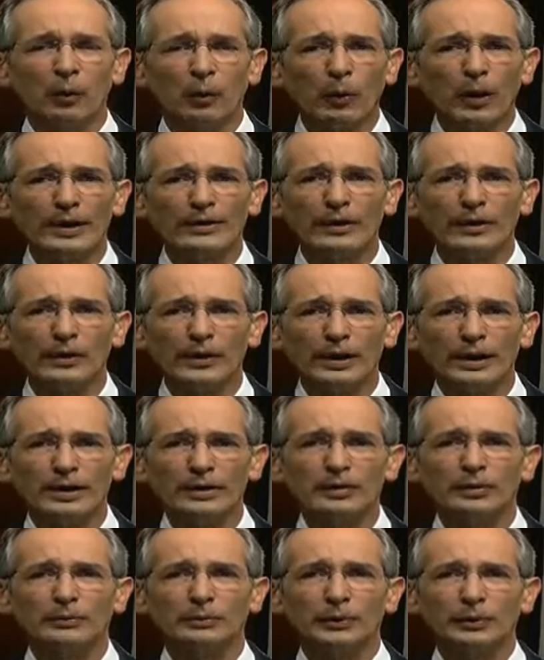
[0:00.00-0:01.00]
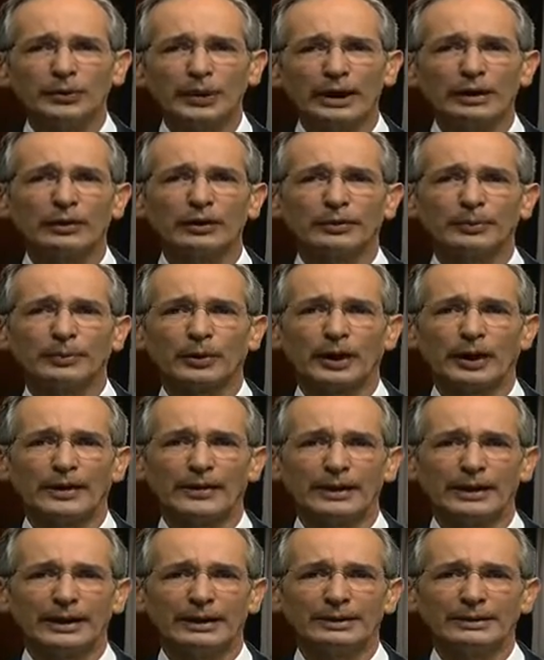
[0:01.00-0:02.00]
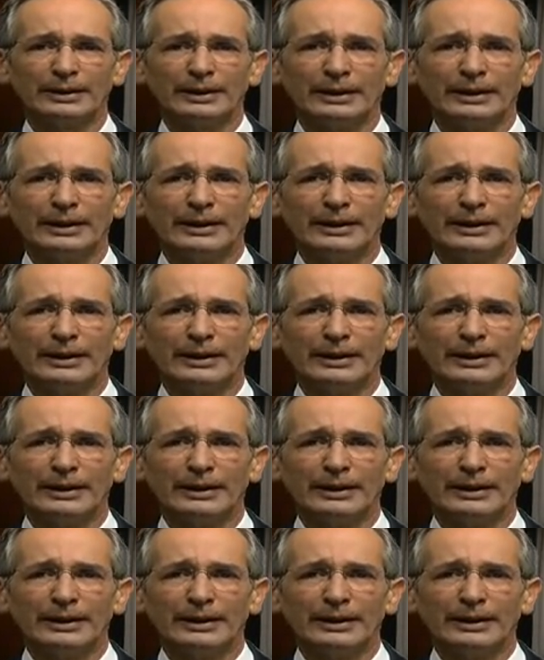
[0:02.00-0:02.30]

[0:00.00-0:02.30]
cuatro de ellos buscados por la DEA.